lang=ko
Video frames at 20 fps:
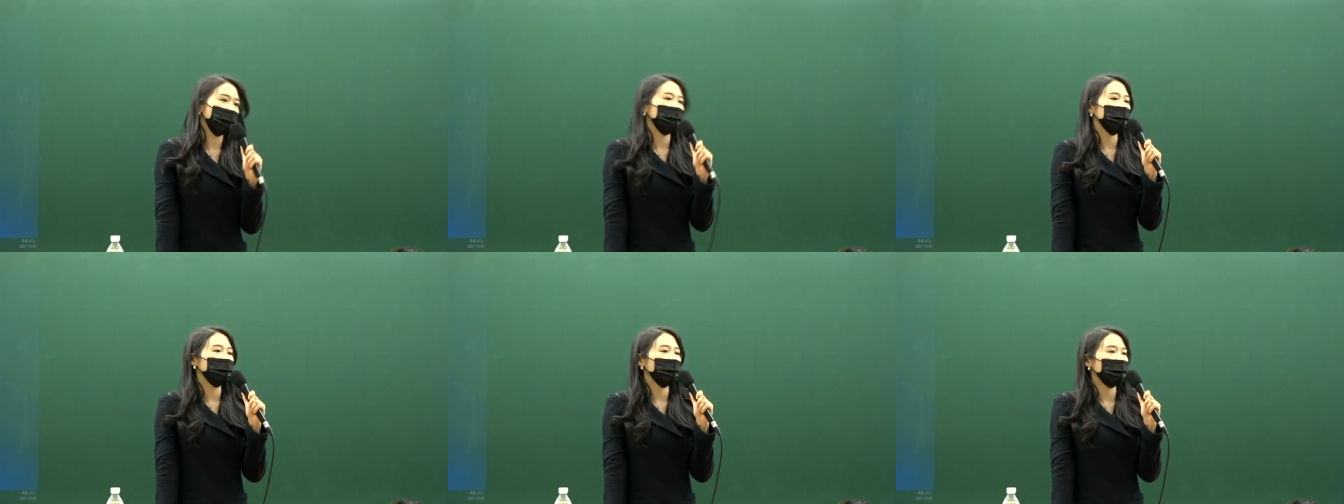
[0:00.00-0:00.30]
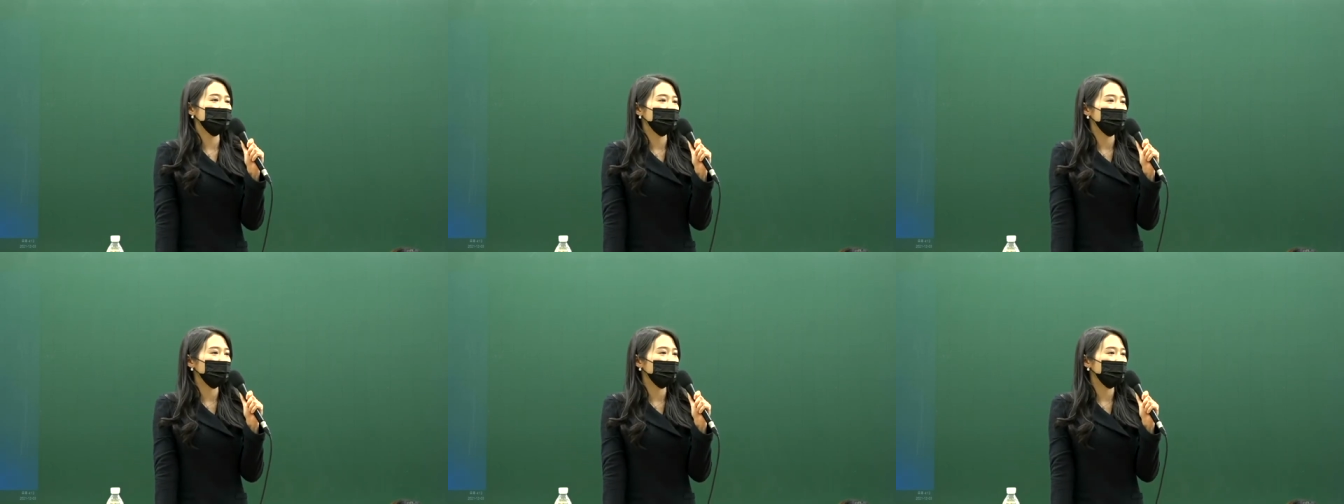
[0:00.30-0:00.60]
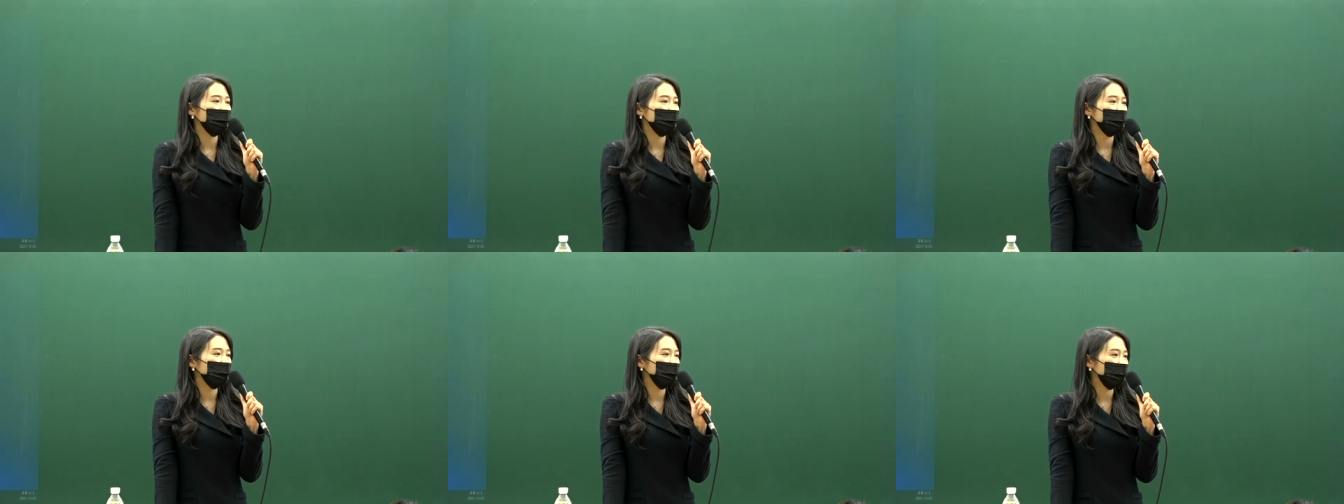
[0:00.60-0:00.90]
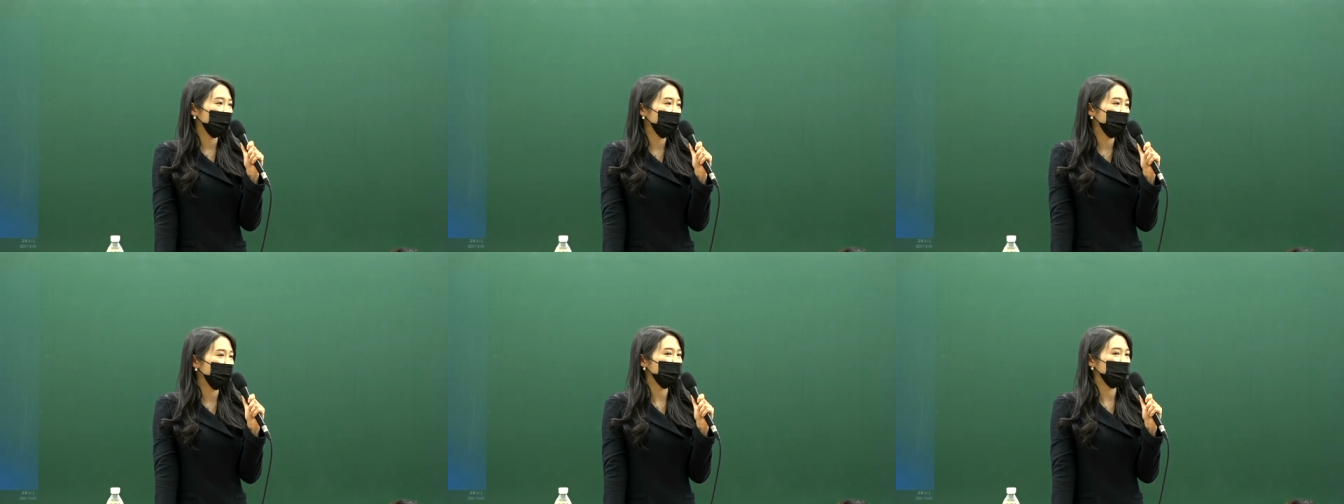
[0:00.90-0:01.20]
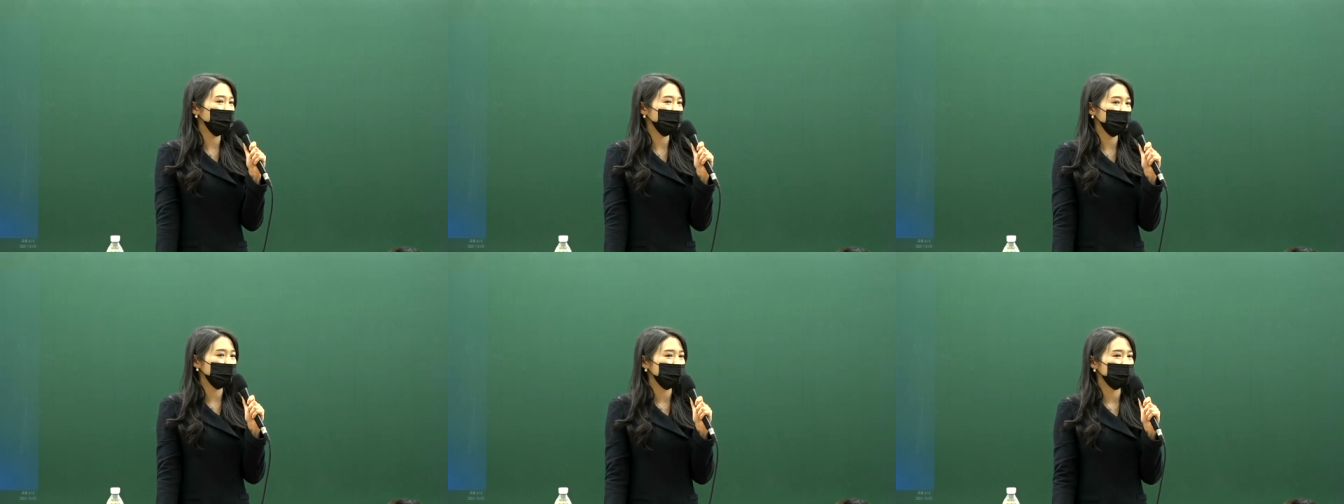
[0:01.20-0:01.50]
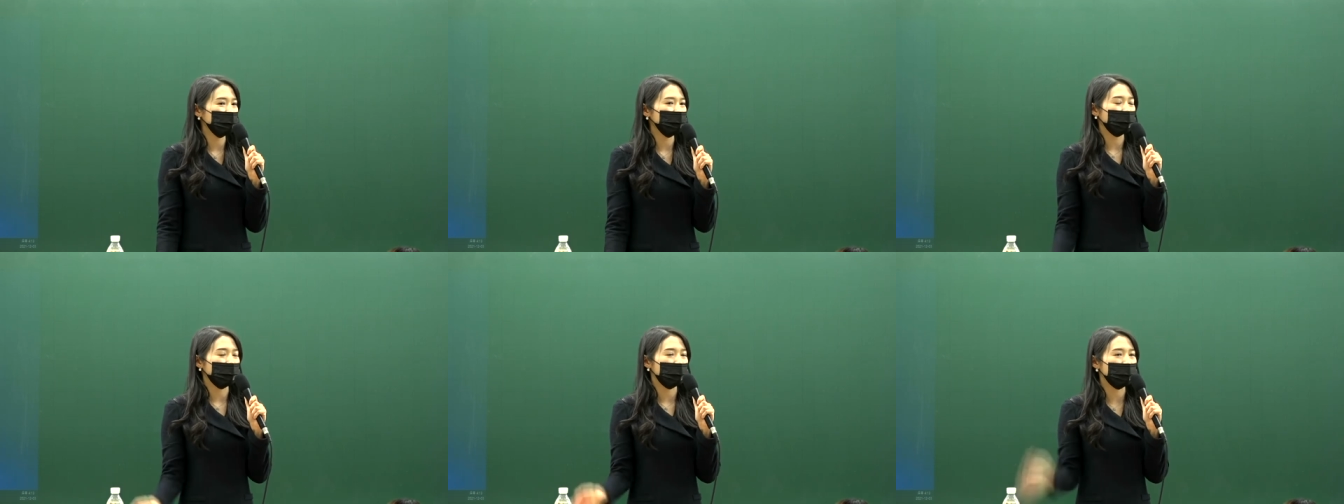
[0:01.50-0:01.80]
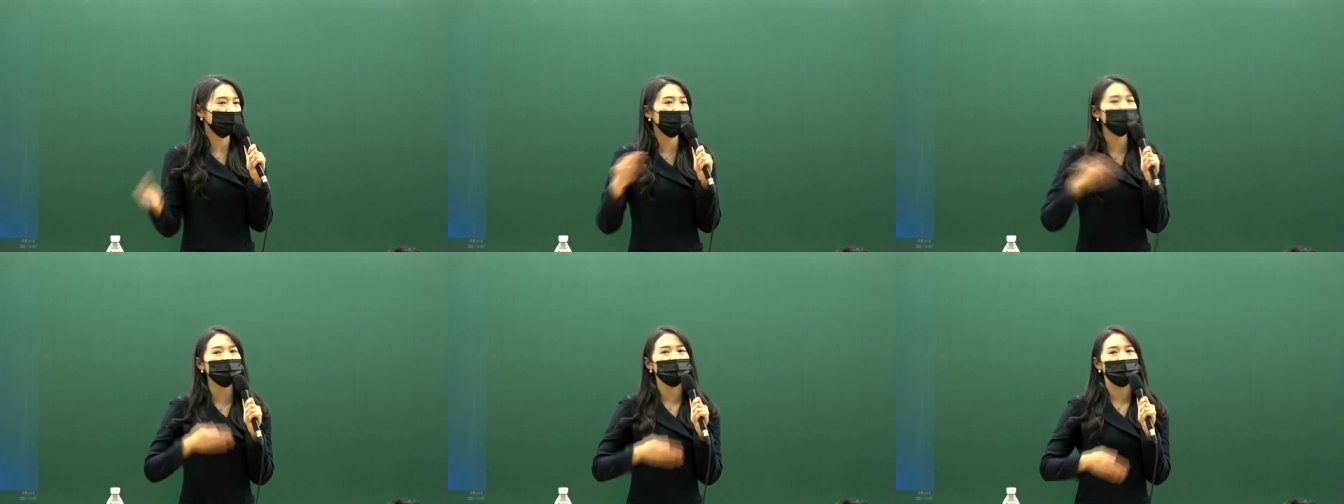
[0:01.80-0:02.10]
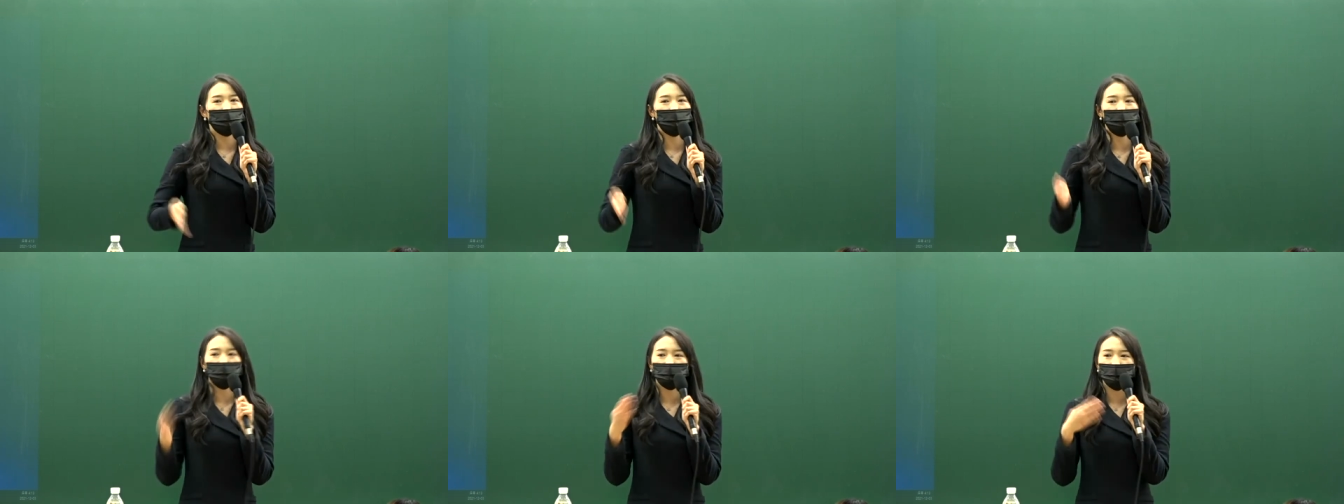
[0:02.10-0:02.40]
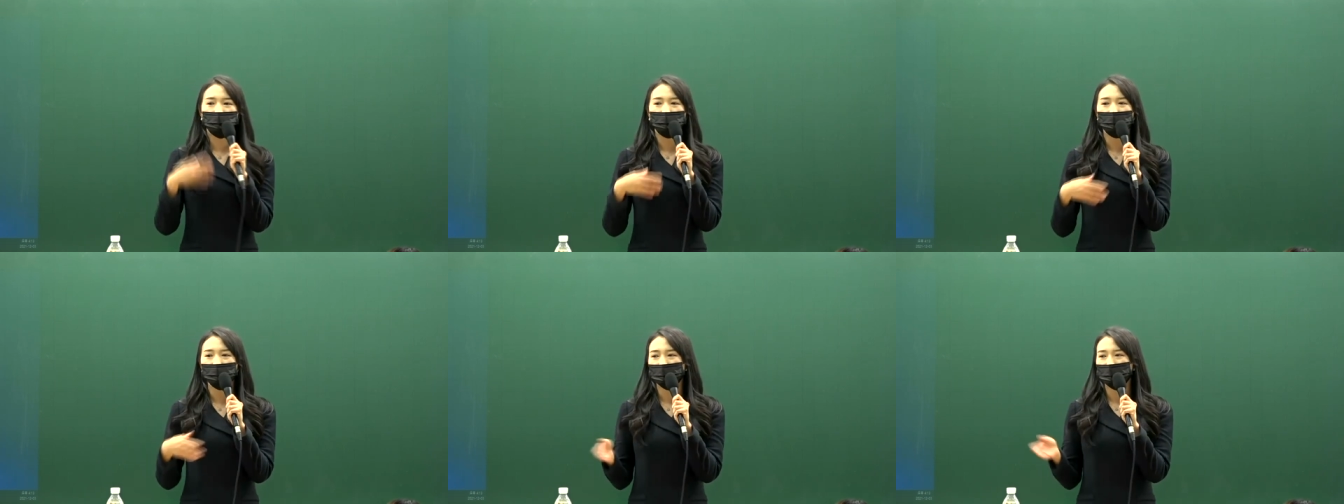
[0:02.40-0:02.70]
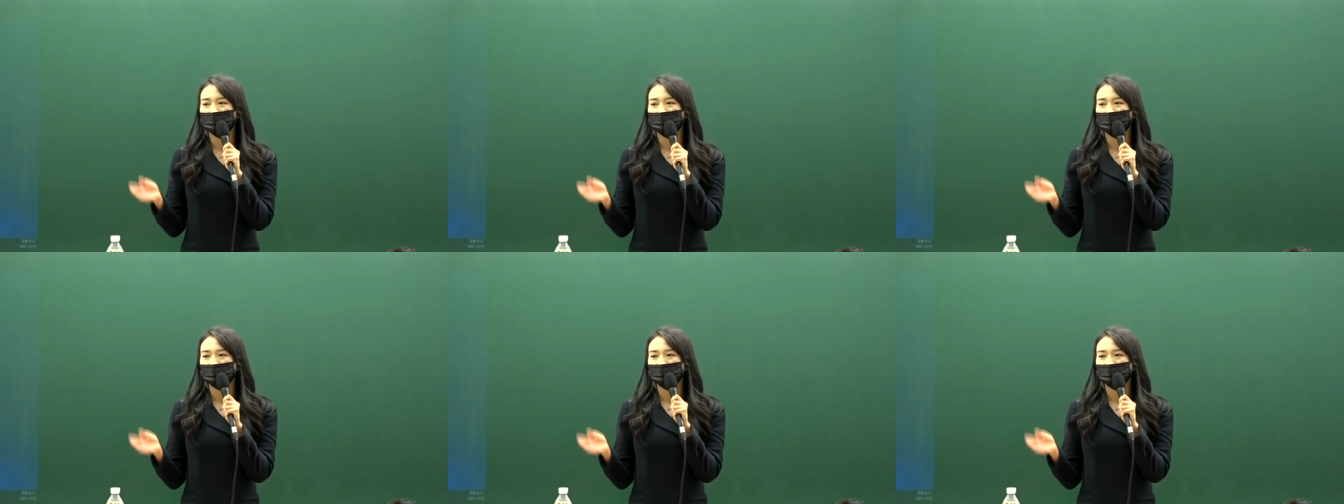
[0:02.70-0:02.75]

그냥 경조는 계속 보세요.